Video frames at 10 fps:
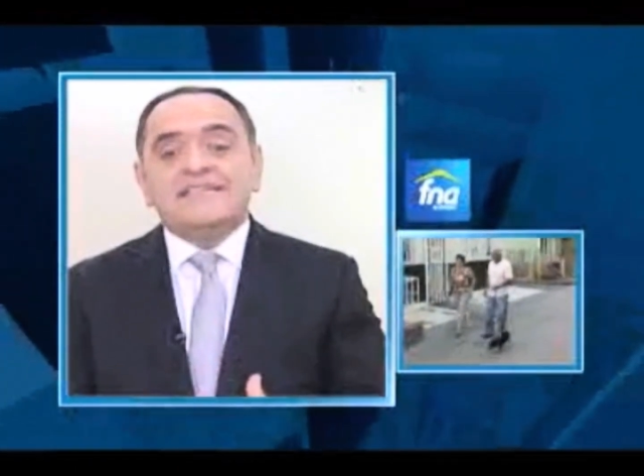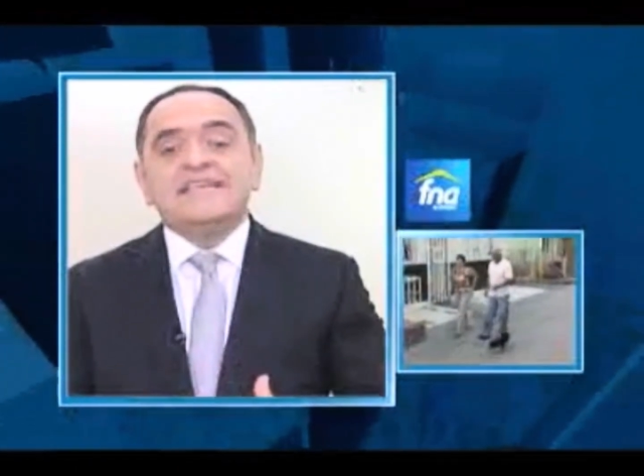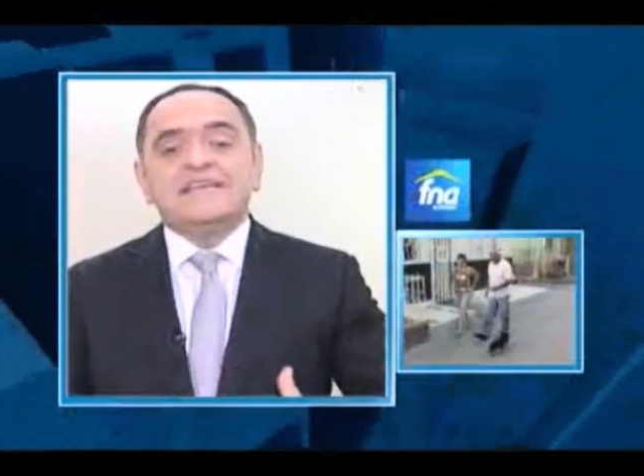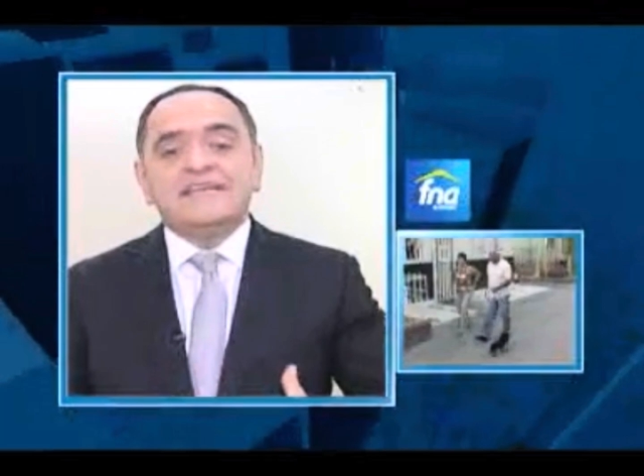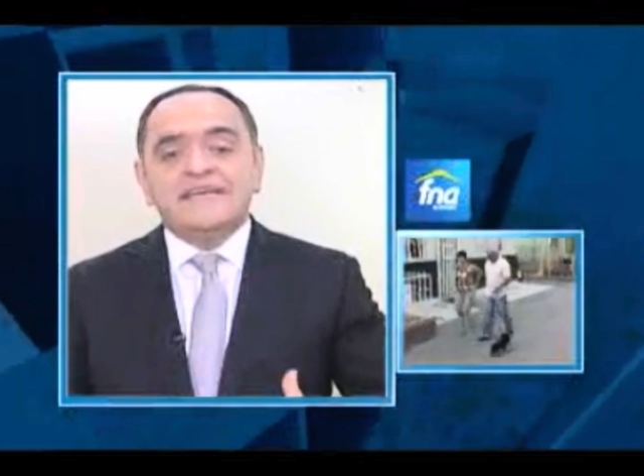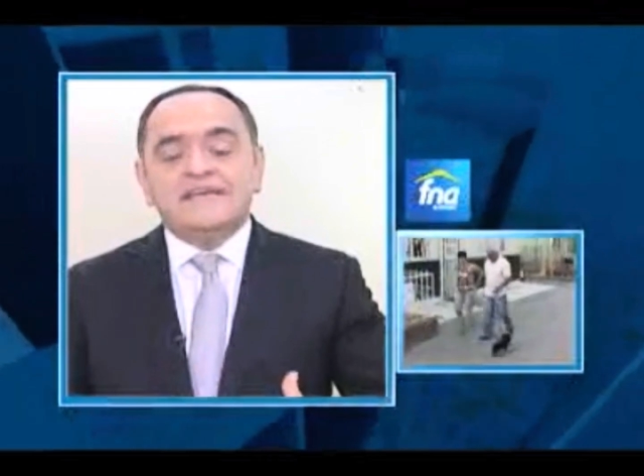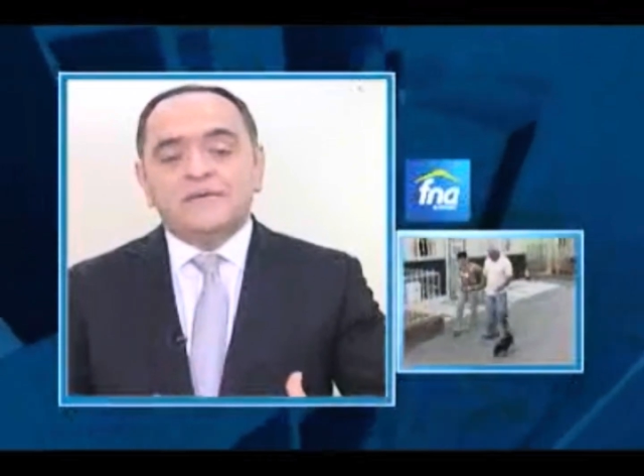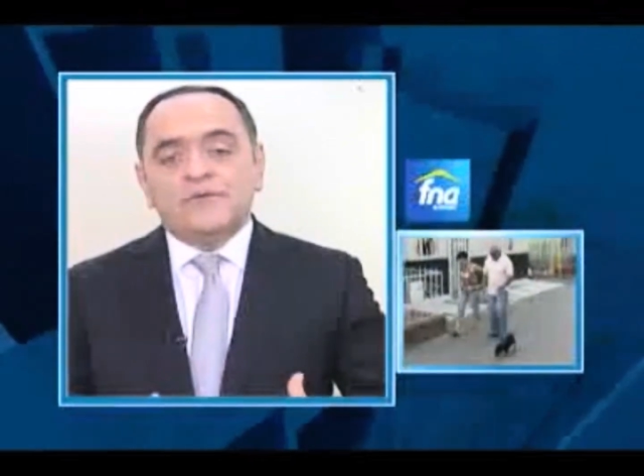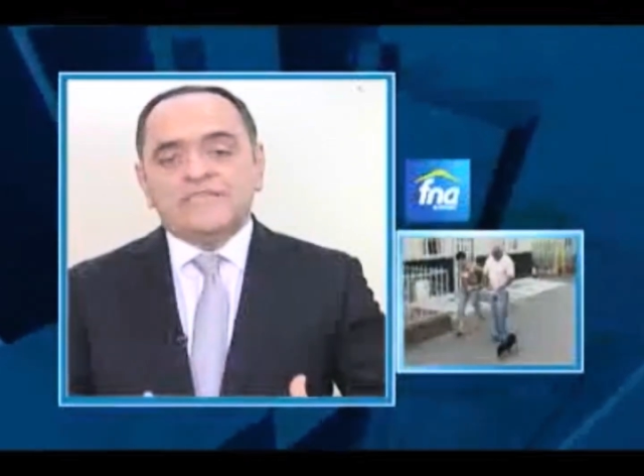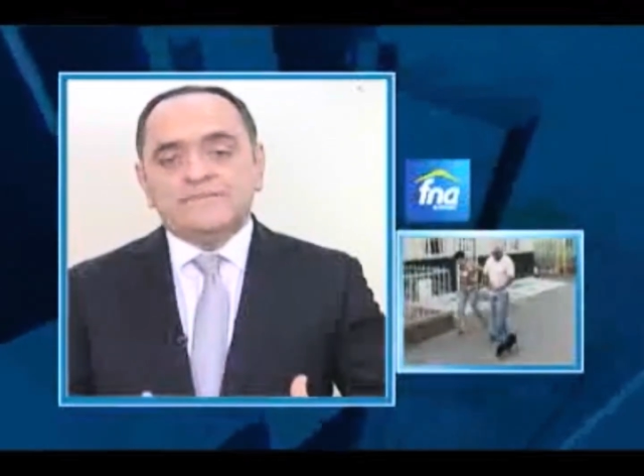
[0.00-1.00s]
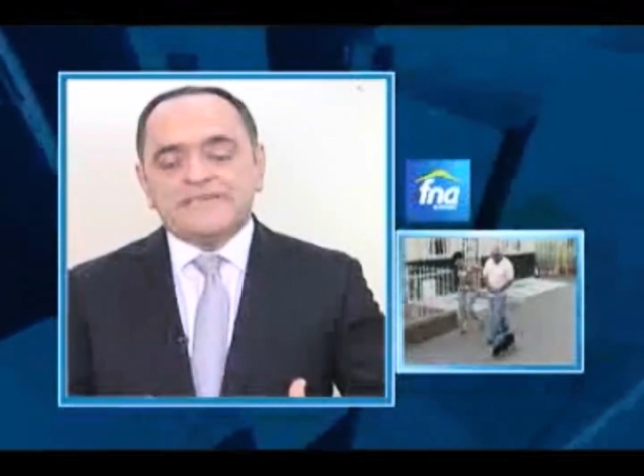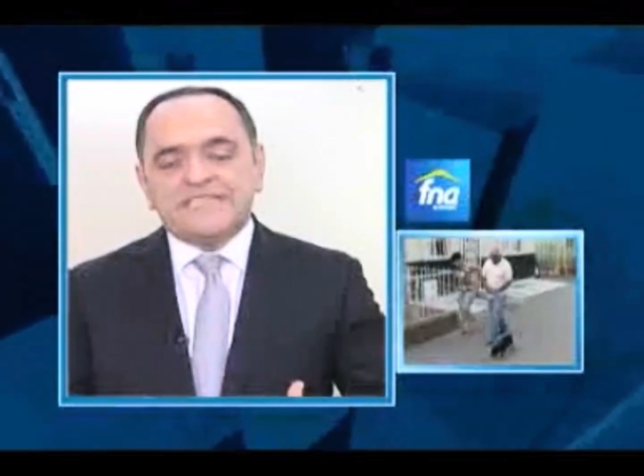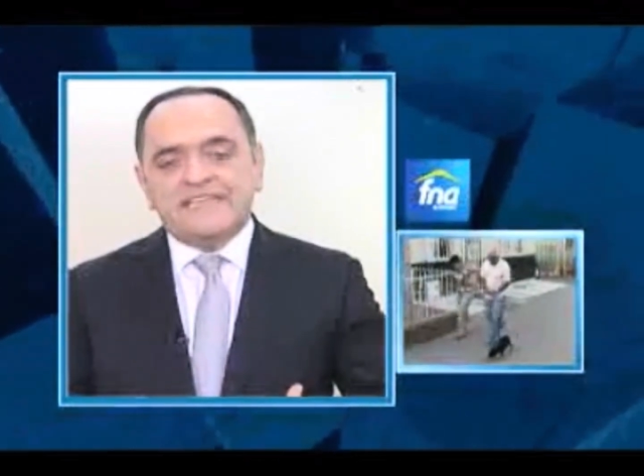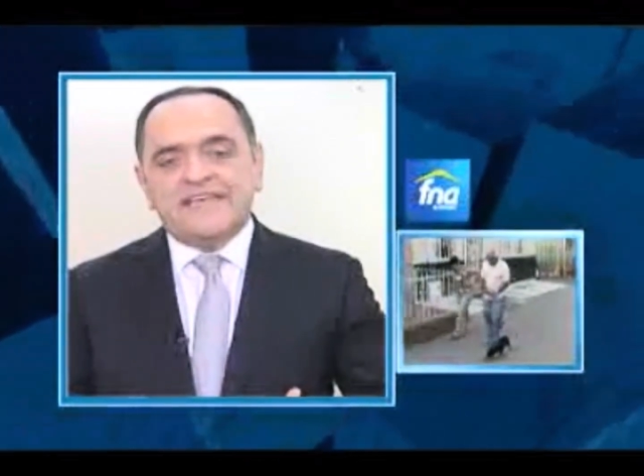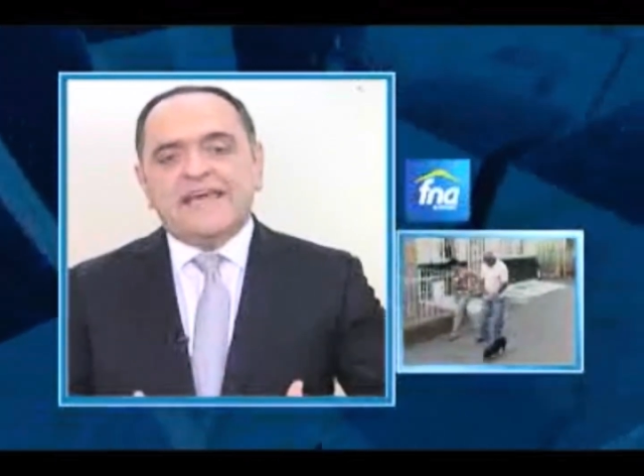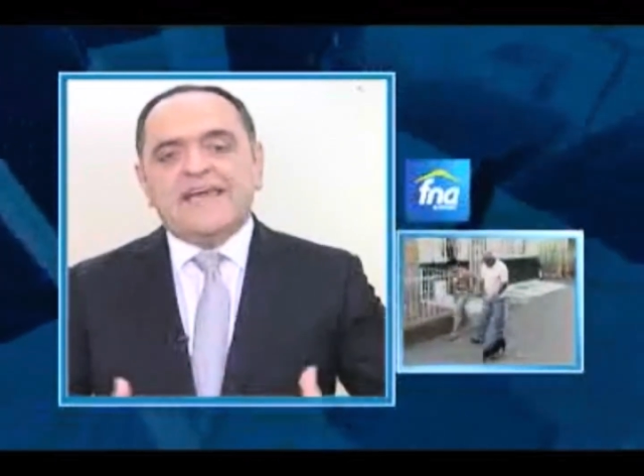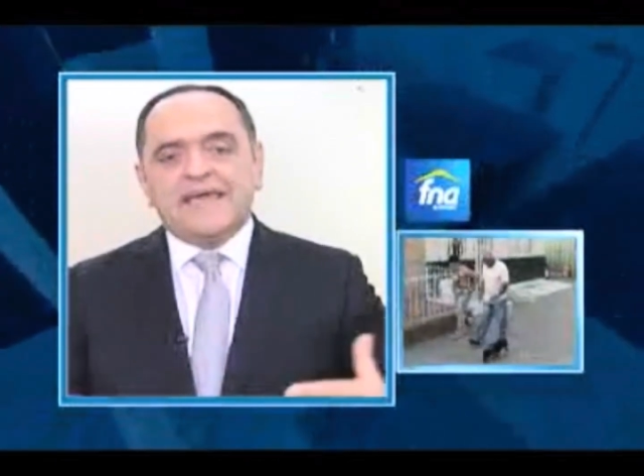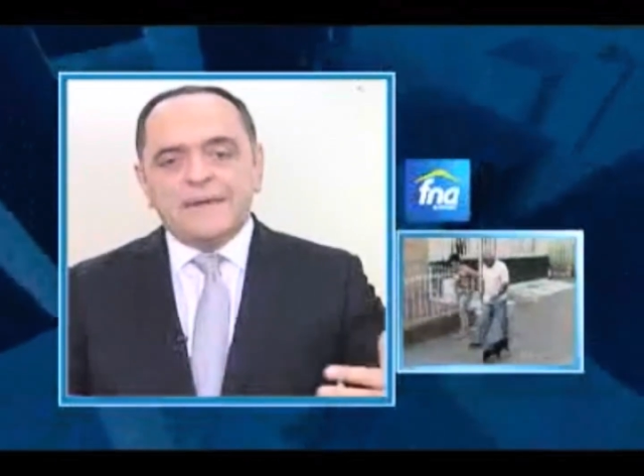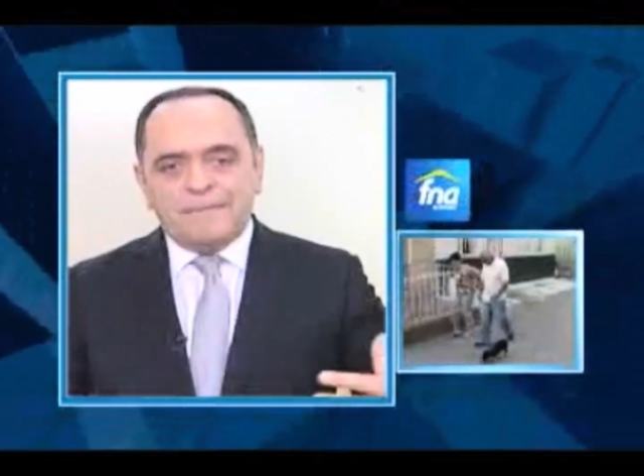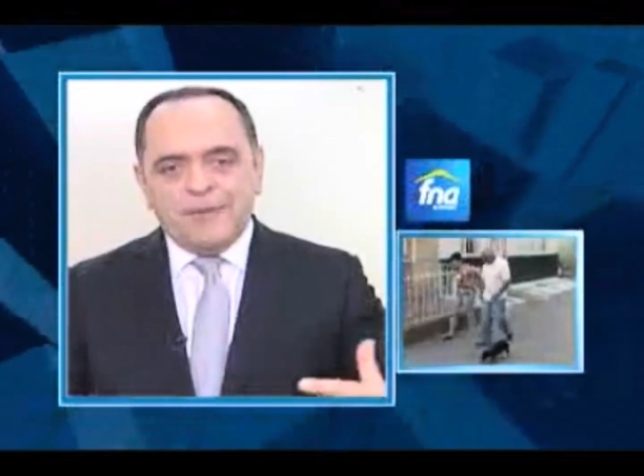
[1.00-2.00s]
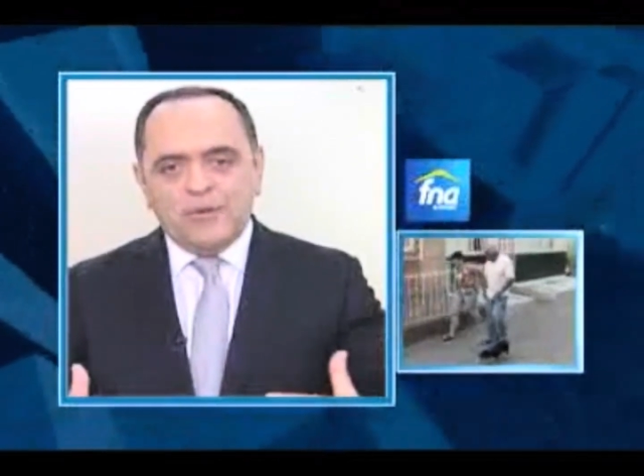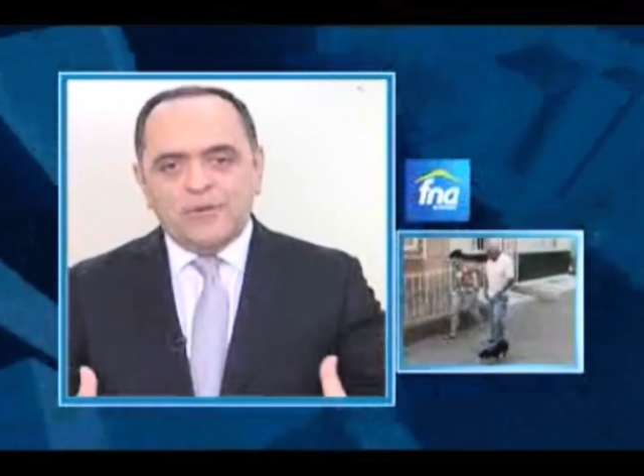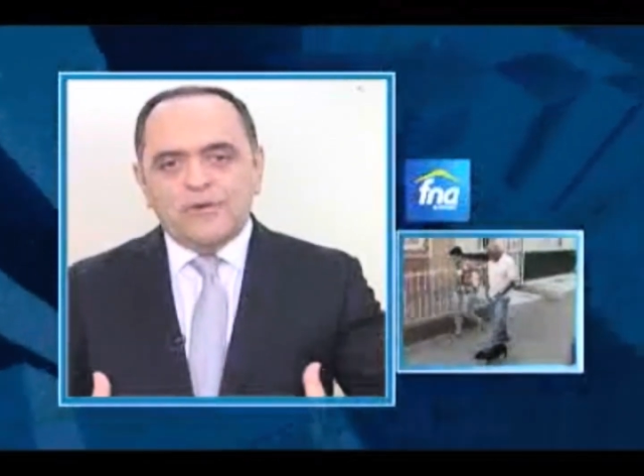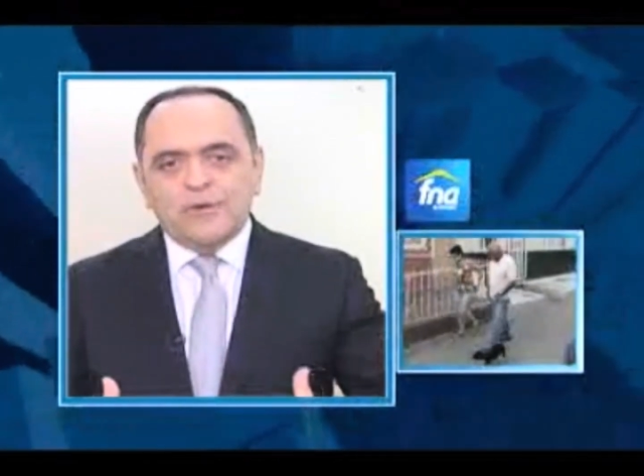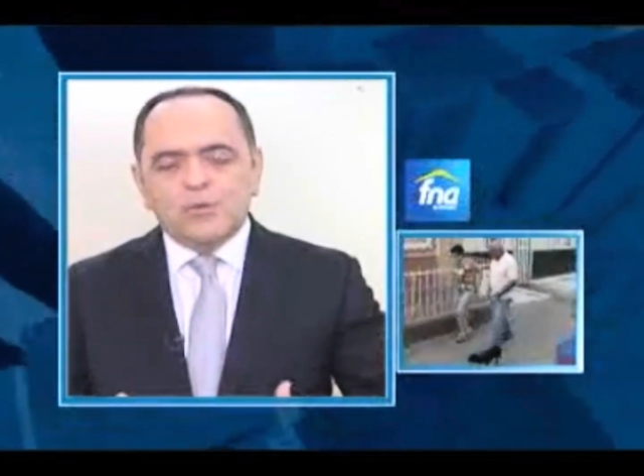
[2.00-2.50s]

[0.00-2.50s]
tiene una especie de ejemplo,